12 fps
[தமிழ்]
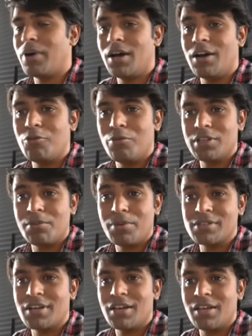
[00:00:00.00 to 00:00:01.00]
பாவம் அந்த
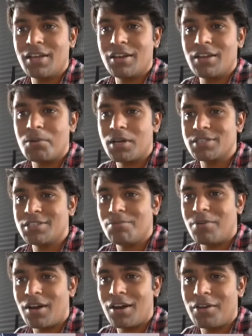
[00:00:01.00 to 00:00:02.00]
பசங்கள்லாம் என்ன
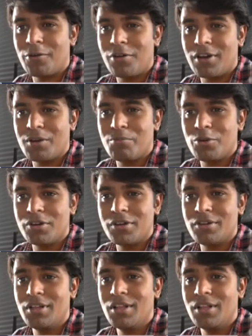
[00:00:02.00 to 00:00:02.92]
கஷ்டப்படுறானுங்களோ அங்கே போயிட்டு